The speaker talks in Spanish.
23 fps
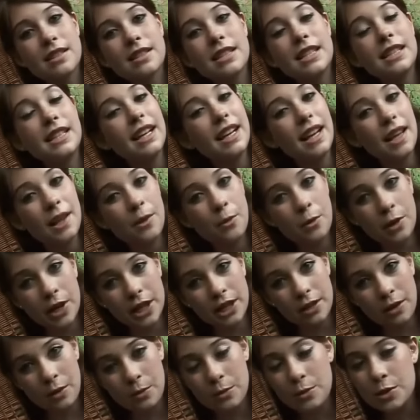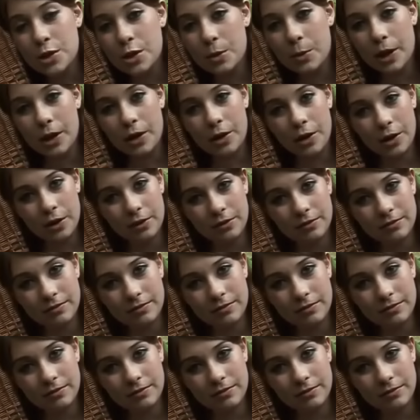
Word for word: Si tiene dibujitos, mucho mejor.